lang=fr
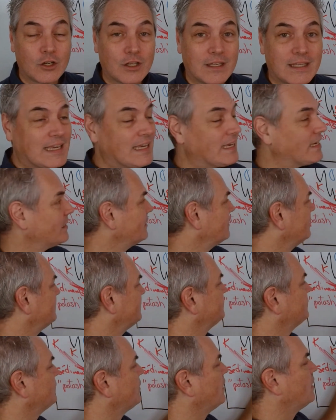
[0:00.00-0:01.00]
lequel
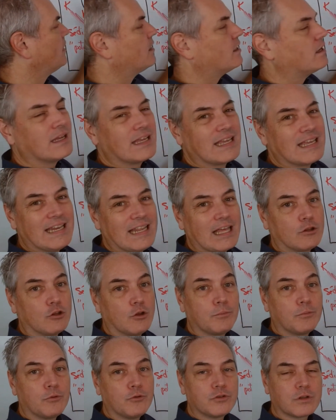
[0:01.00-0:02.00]
il y a de
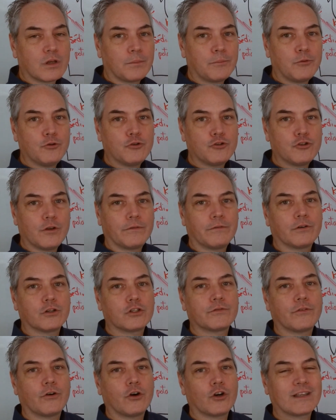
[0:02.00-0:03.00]
plus en plus de
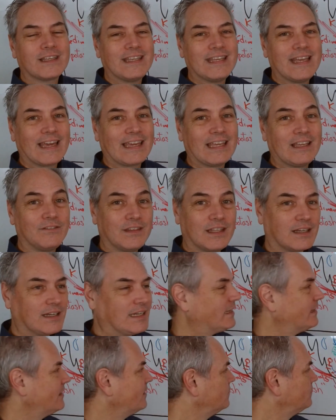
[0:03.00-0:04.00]
phosphore qui arrive dans
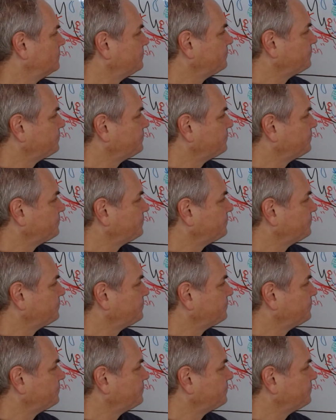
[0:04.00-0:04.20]
l'étang.